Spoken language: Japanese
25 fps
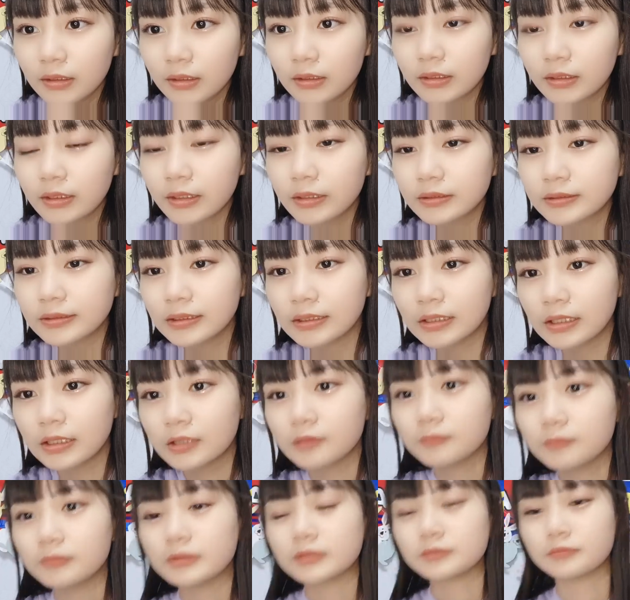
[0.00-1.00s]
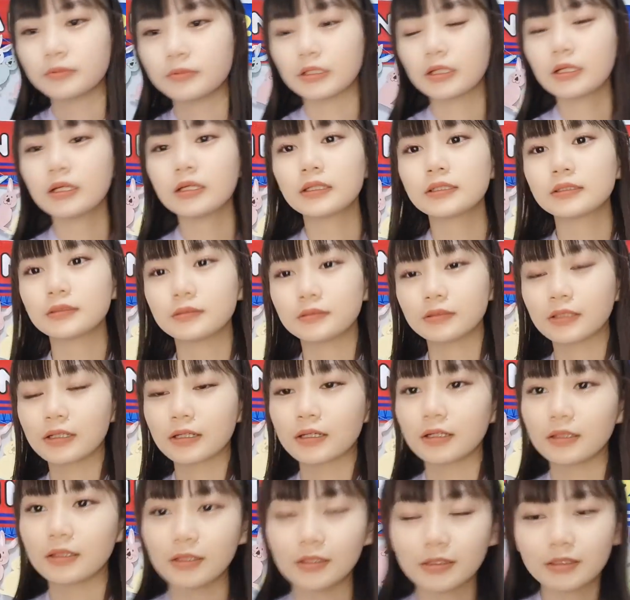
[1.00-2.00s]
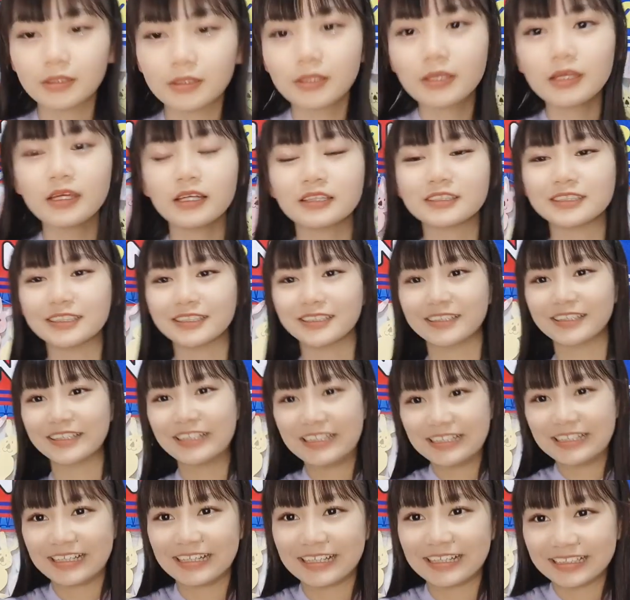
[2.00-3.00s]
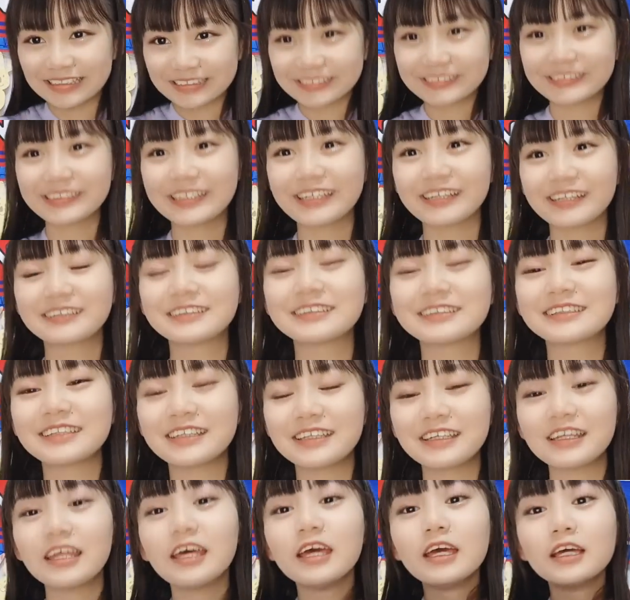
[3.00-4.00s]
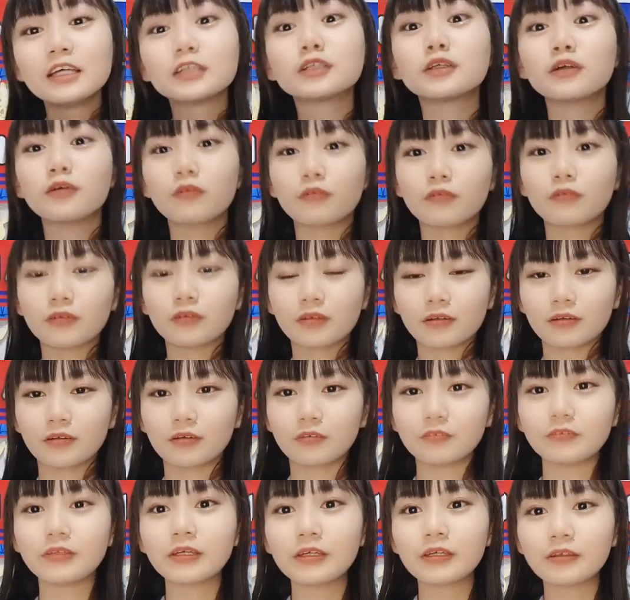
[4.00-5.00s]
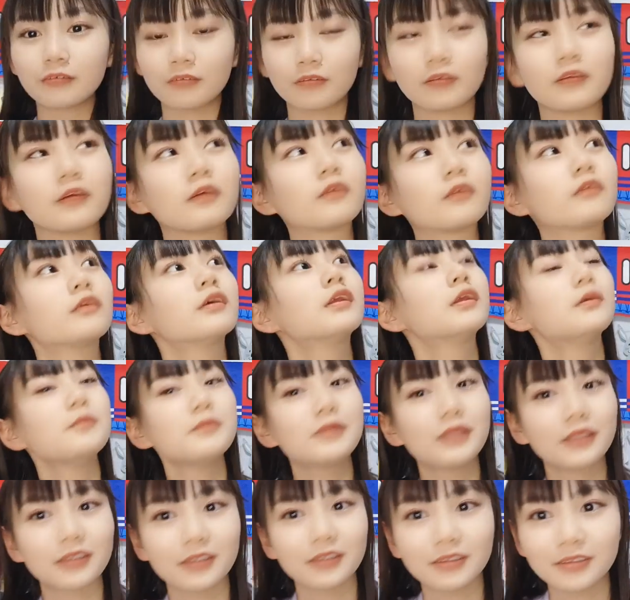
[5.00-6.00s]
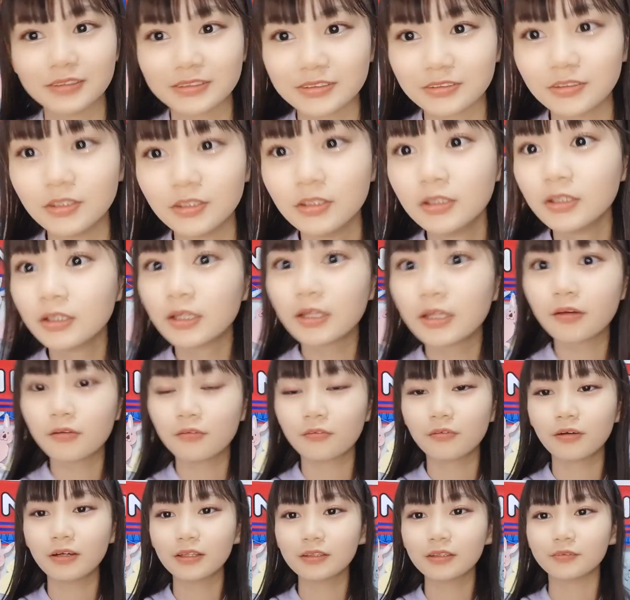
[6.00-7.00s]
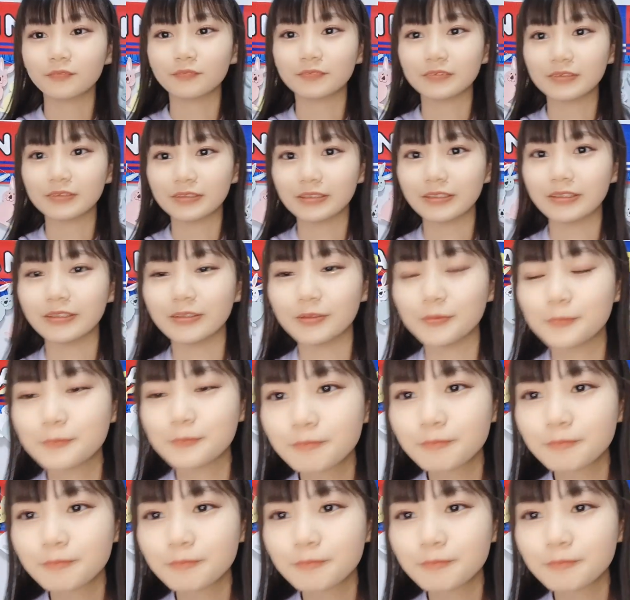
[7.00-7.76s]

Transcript: レイちゃんにアドバイスもそう、なんかね、レイヤちゃんが客席ですごくなんか腕組んでこうやって見てたんですよえ怖いと思って